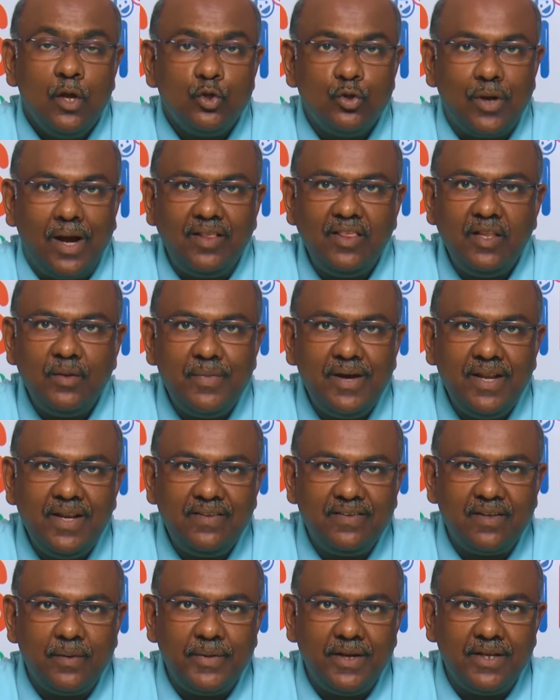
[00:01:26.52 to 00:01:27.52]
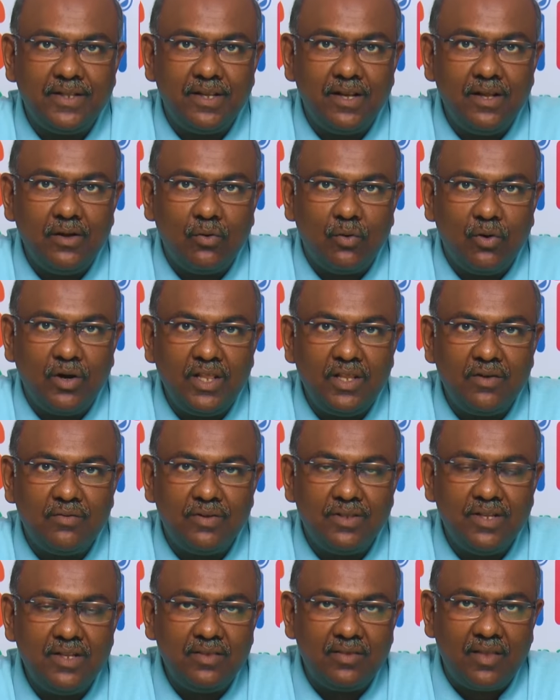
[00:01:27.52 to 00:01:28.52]
ஸோ அந்த மாதிரி சமயத்தில் குழந்தை
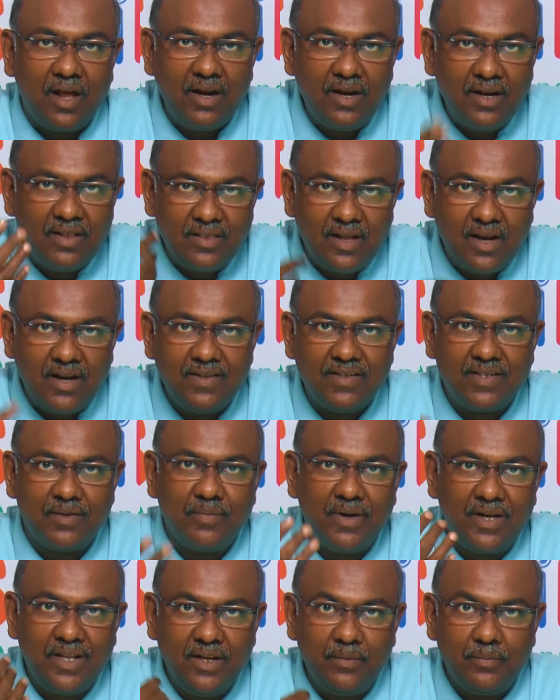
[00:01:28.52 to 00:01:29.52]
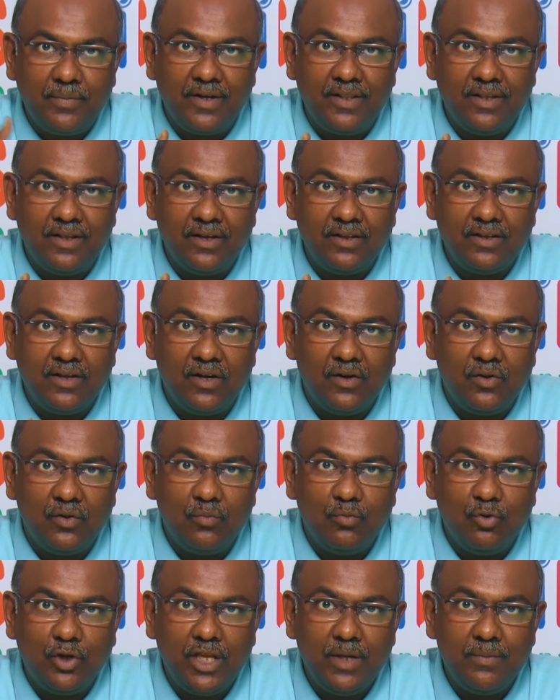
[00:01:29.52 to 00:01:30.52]
வந்து தன்னை தானே சமாதானப்படுத்திக்கிறதுக்கான
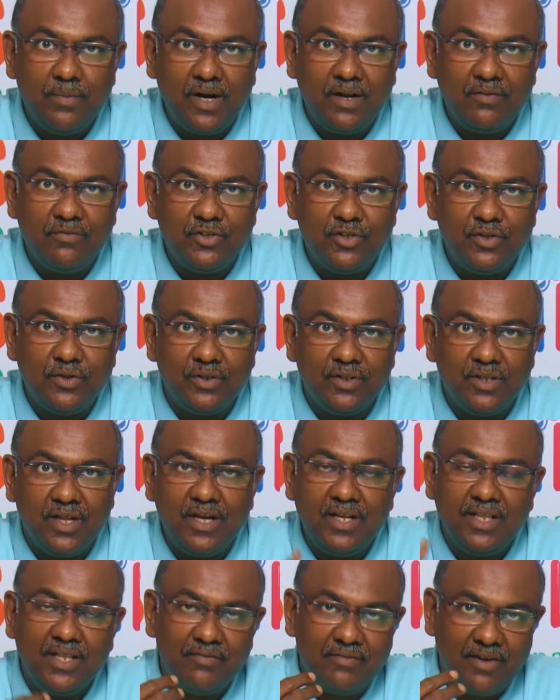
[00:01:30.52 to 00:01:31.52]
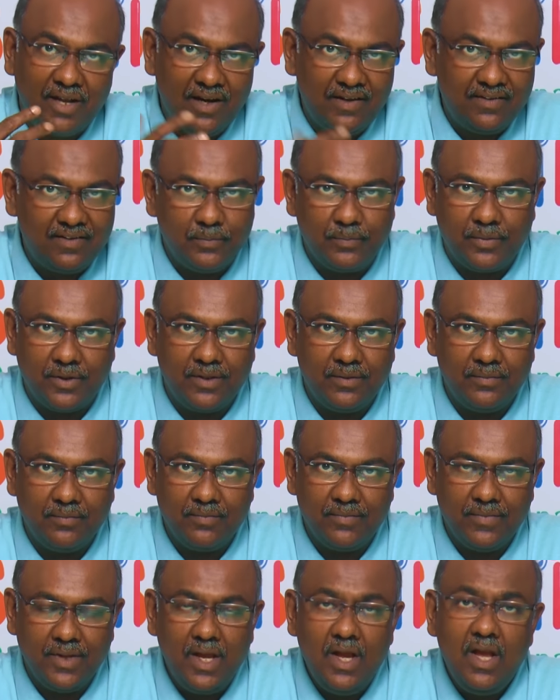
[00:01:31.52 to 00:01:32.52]
ஒரு முக்கியமான விஷயம் தான் இந்த விரல் சப்புறது
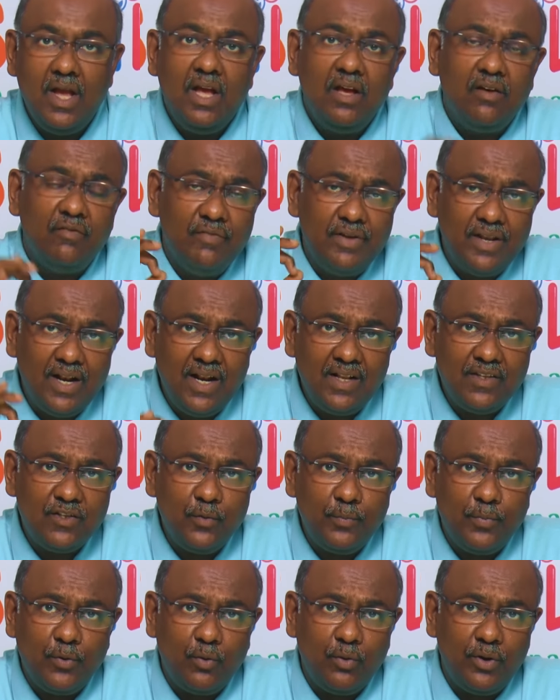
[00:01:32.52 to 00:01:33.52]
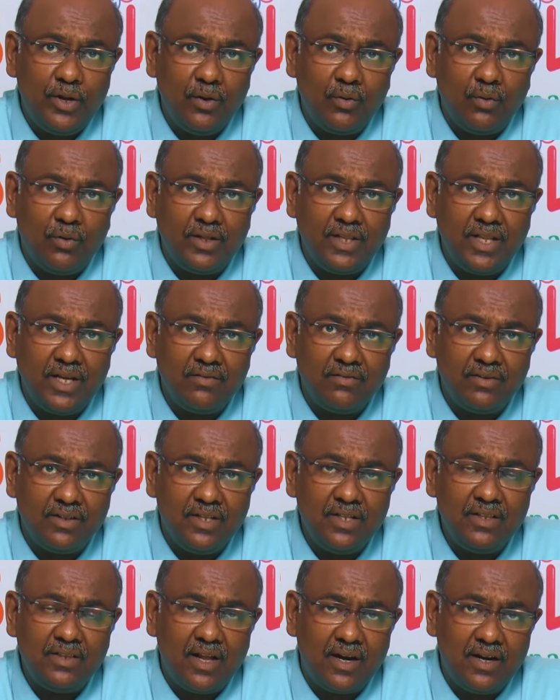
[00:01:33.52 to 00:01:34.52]
விரல் சுப்பக்கூடிய குழந்தைங்க
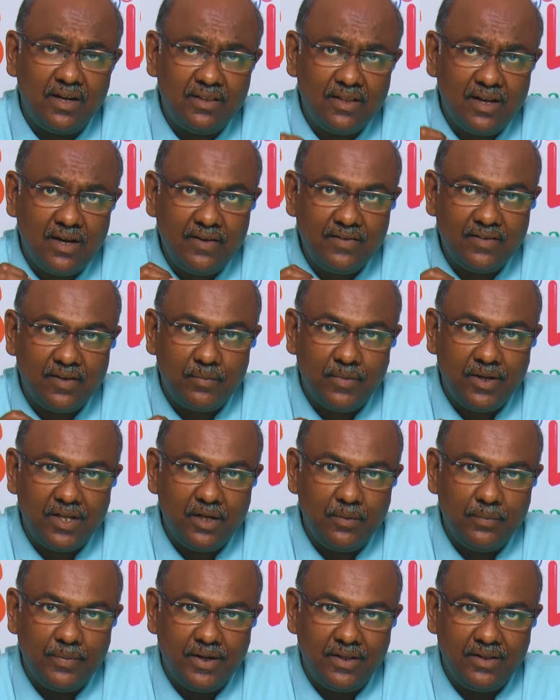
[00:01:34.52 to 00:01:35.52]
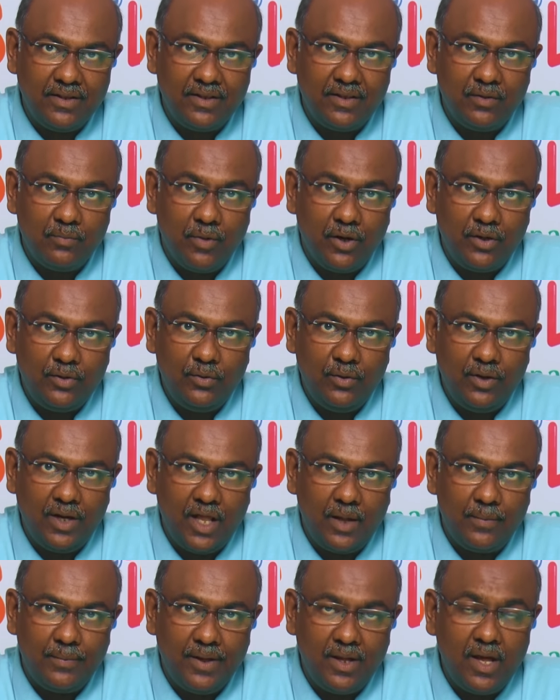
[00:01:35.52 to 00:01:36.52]
வந்து தன்னைத்தானே சமாதானப்படுத்திக்கிறது மட்டும்
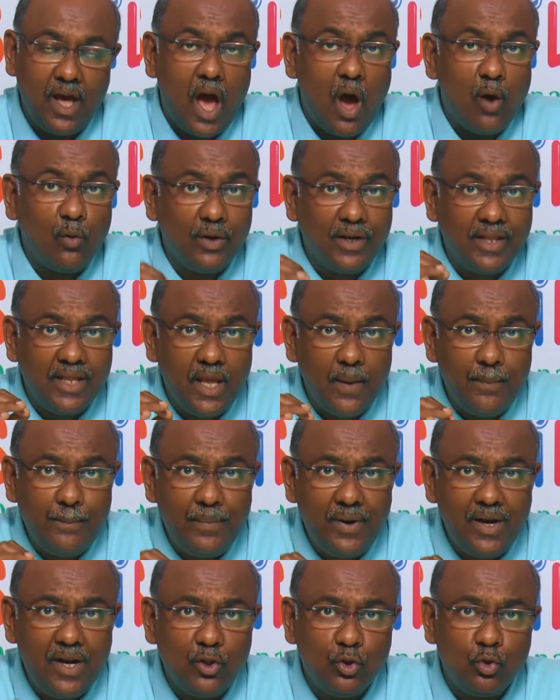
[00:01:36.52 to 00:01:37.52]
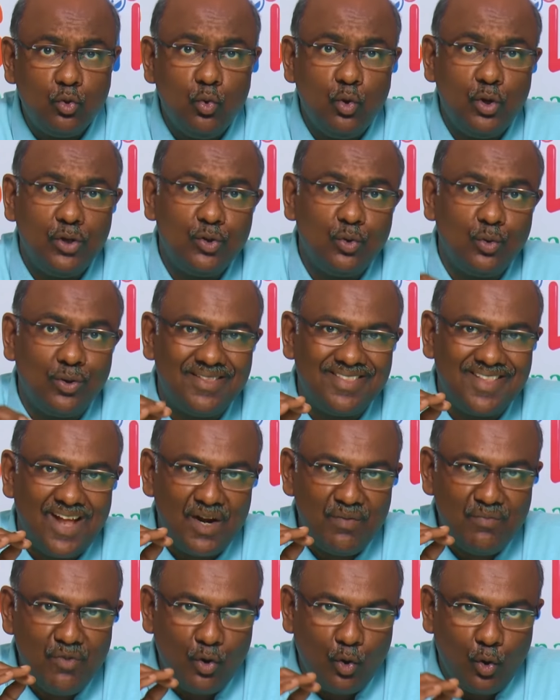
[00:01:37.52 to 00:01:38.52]
இல்லாமல் அவங்களுக்கு எப்பெல்லாம் தூக்கத்தோட
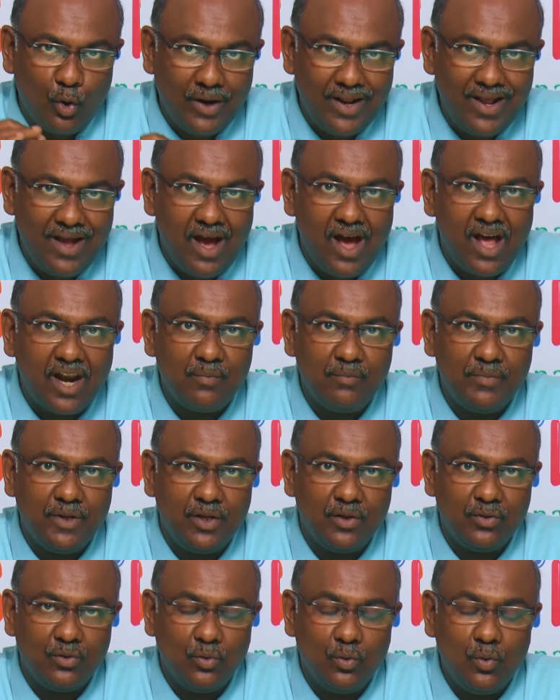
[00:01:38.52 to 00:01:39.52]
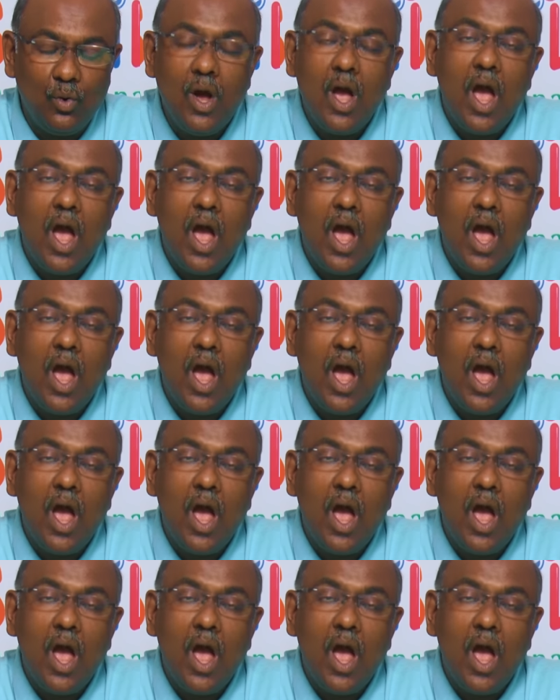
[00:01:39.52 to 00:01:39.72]
தன்மை குறைய ஆரம்பிக்குதோ